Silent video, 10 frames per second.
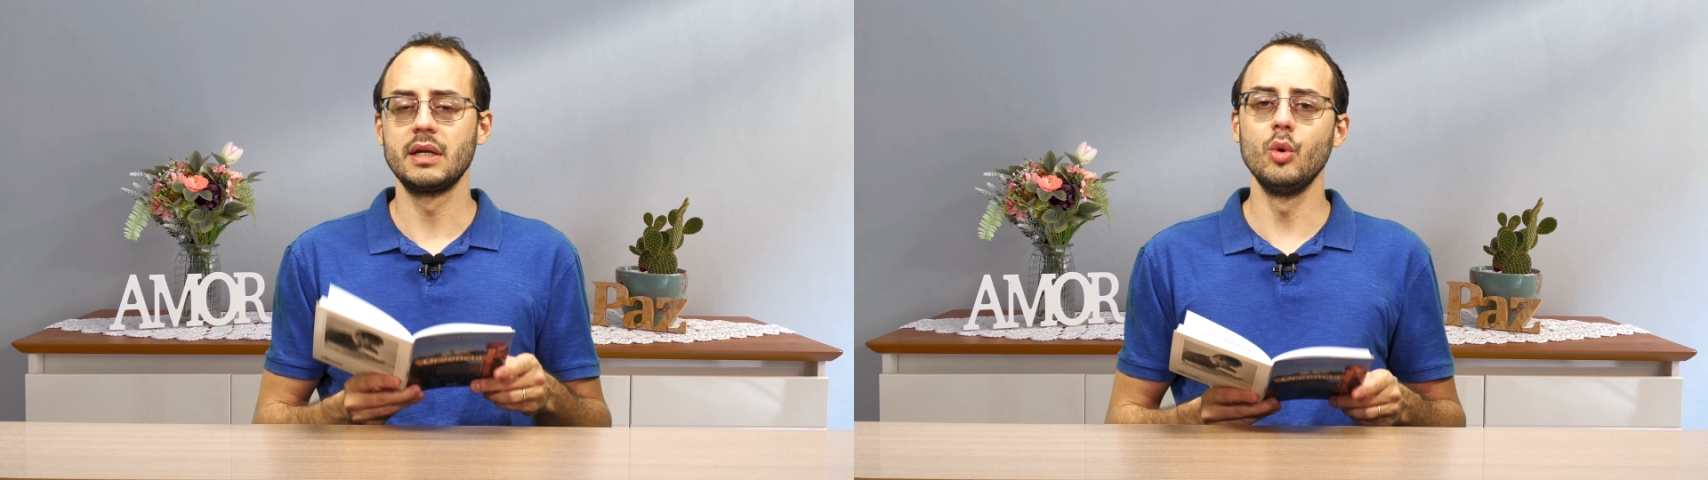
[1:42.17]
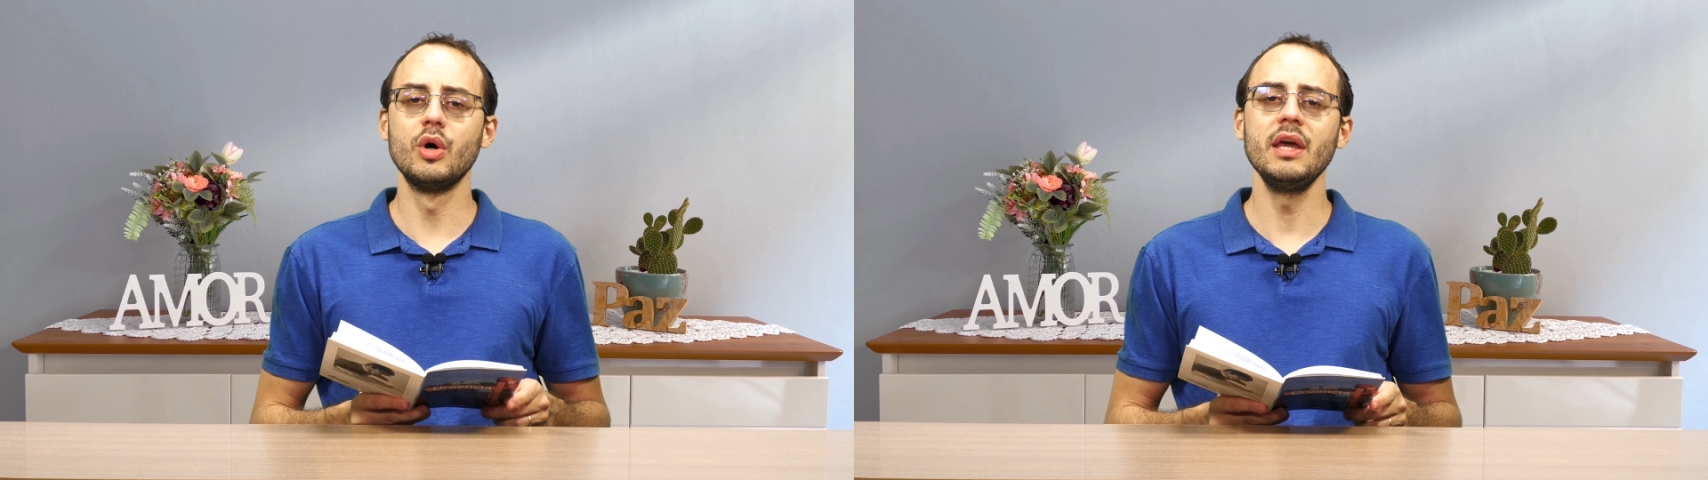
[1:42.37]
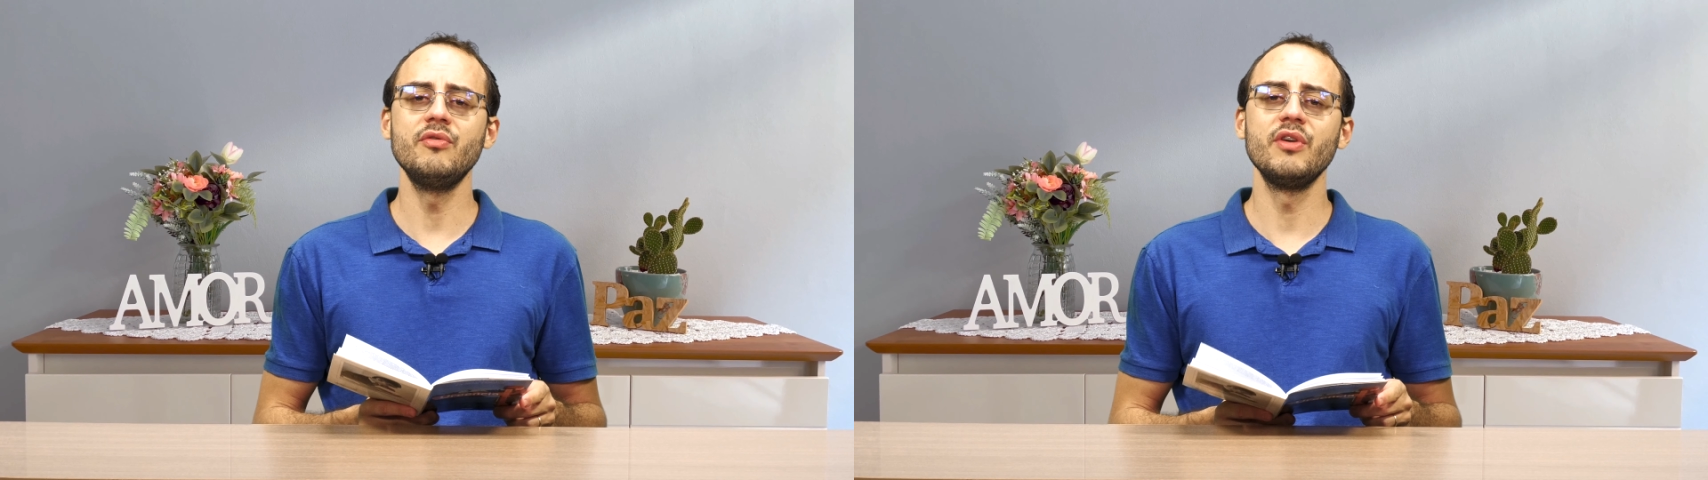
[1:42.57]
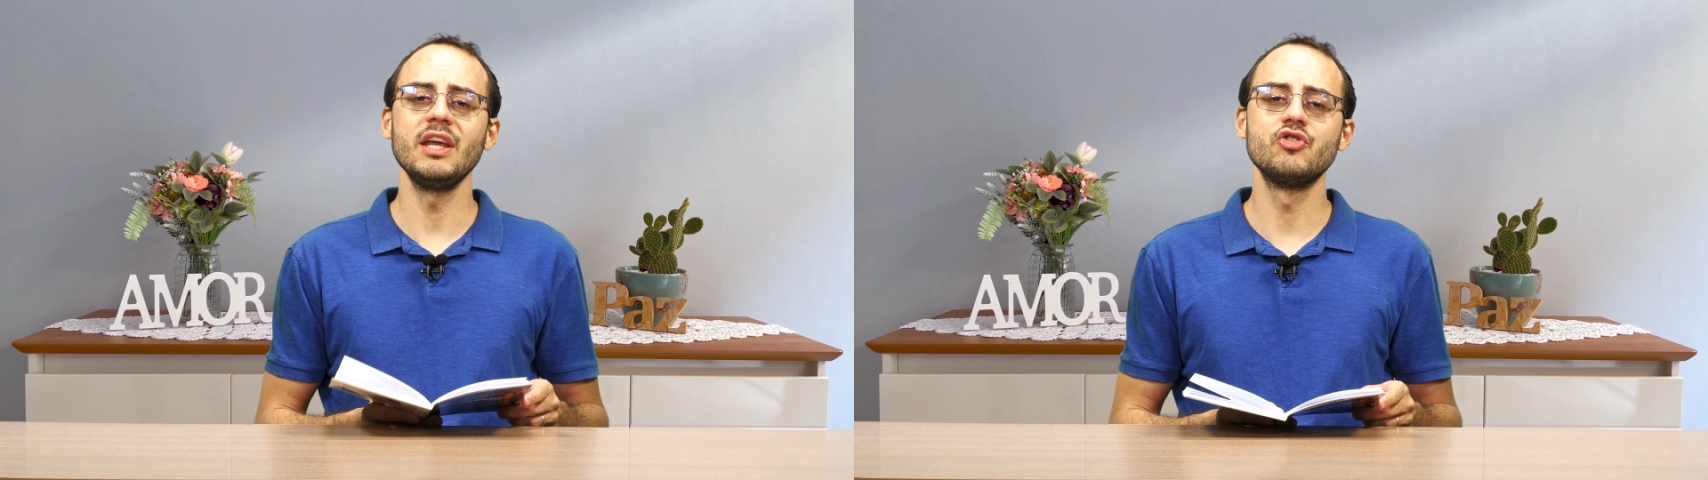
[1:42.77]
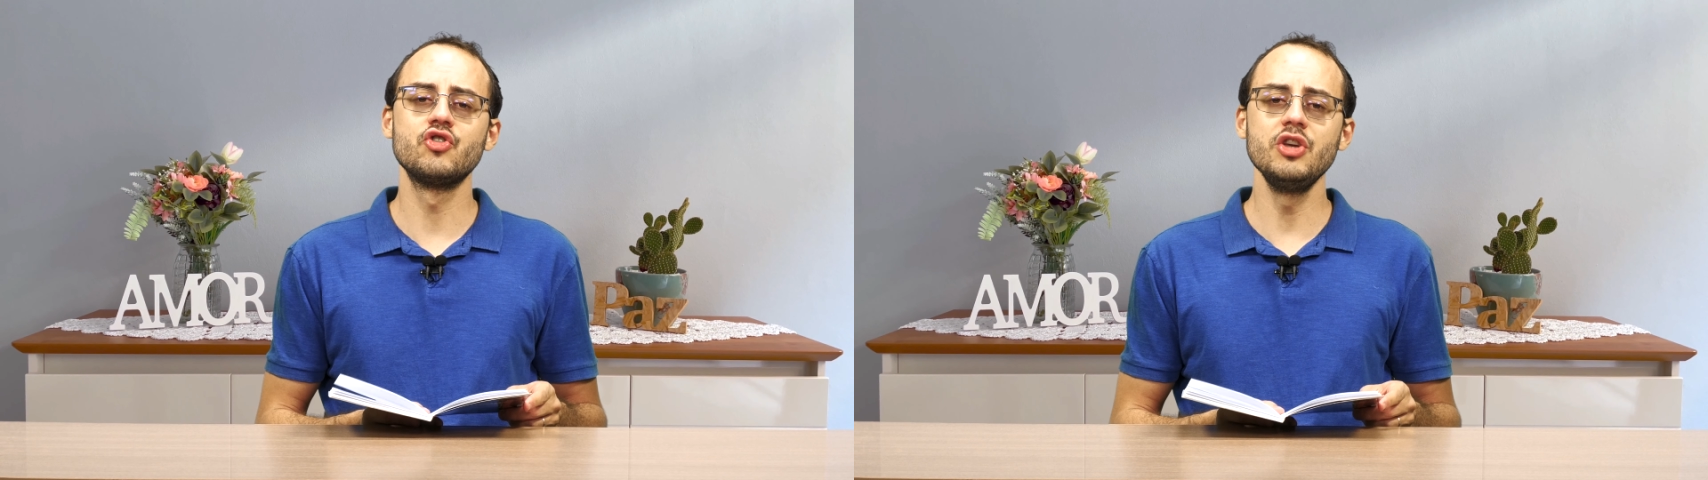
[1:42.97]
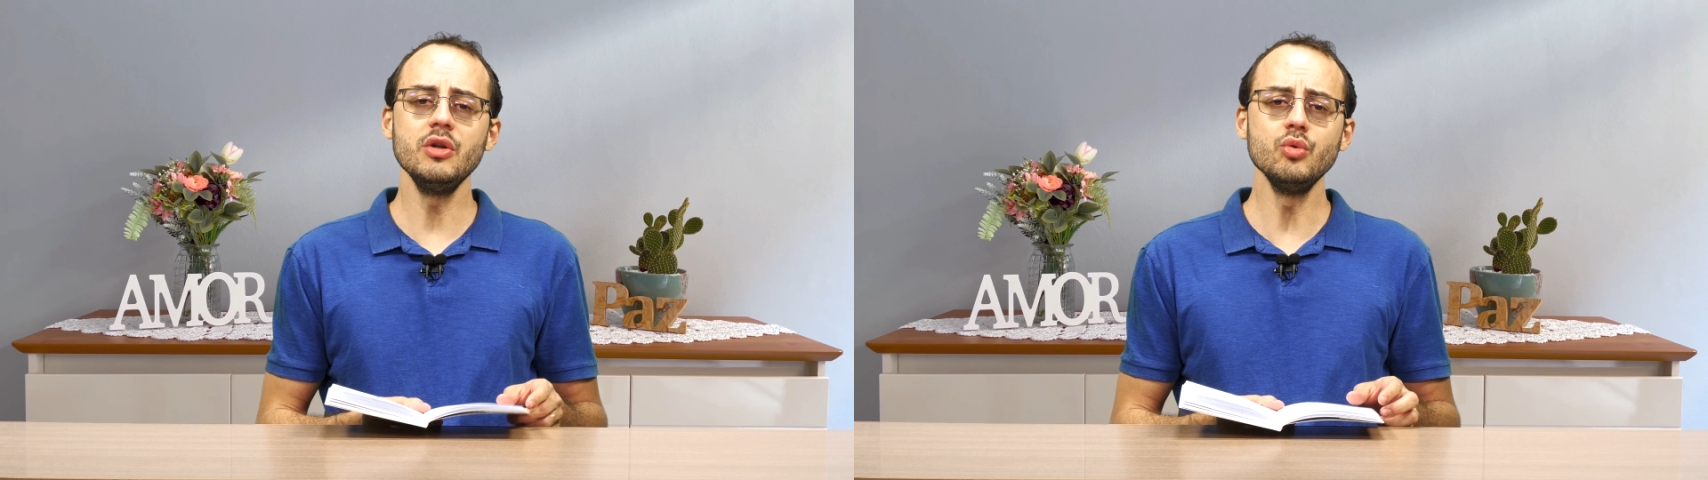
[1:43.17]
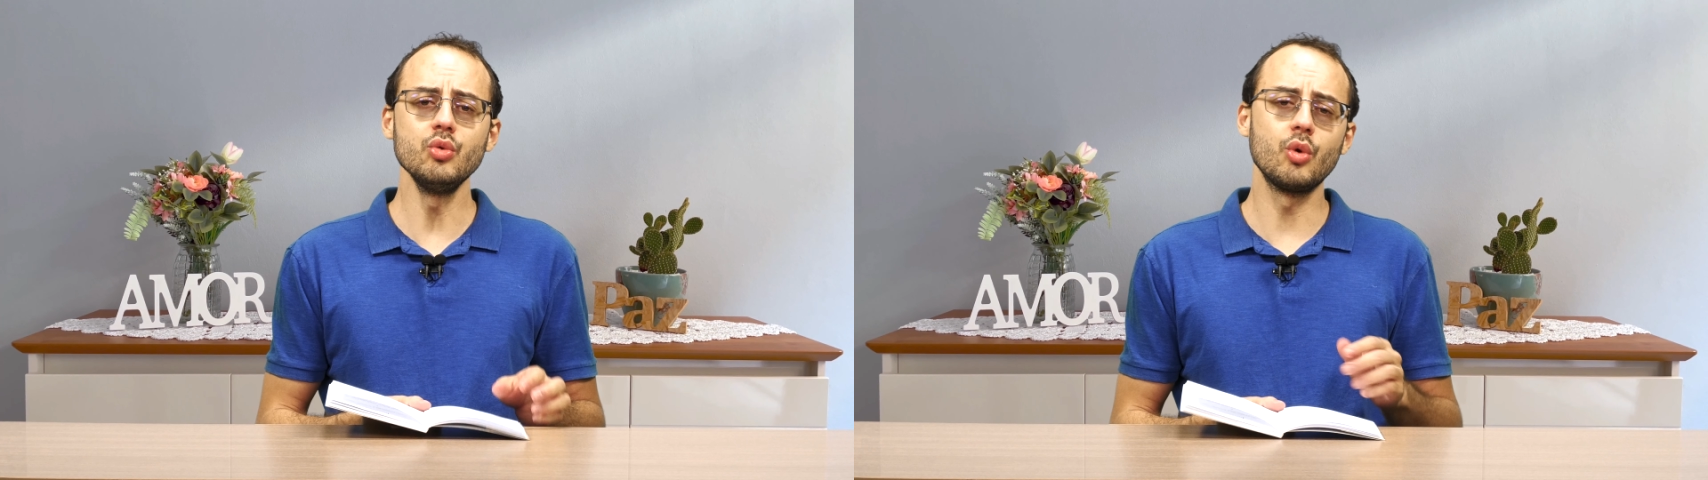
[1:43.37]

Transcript: Então, refletindo